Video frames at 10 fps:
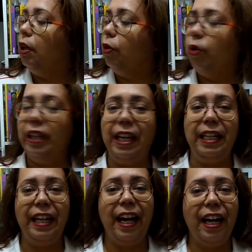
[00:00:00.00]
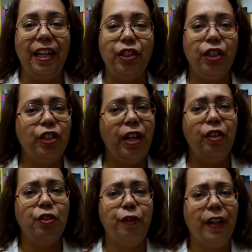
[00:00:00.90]
o que ele acha,
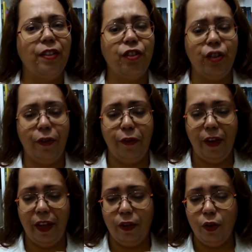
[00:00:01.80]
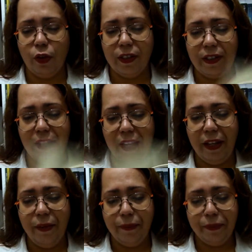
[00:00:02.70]
cheio de frases de efeito. Eu
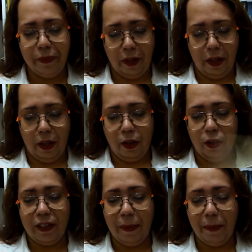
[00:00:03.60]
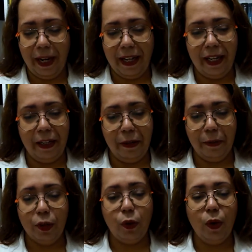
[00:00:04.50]
gostei. Gostei pra
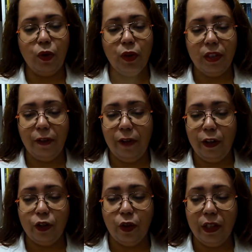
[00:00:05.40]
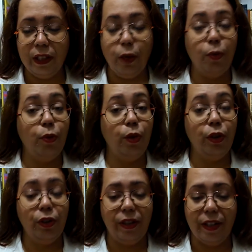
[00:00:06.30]
caramba. João, as suas reflexões são
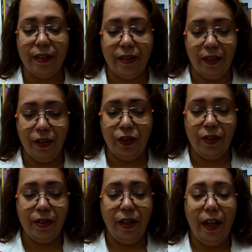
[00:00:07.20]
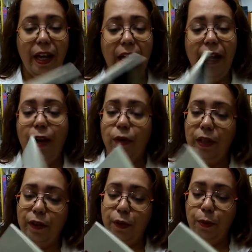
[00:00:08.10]
muito interessantes. É um
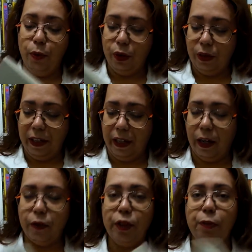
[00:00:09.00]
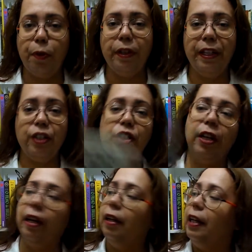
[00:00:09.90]
livro muito legal, vocês podem
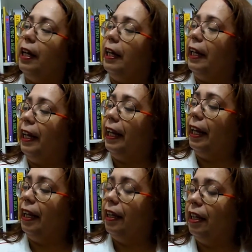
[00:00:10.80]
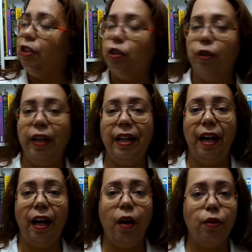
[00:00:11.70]
achar na editora In
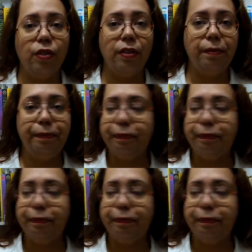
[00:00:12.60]
House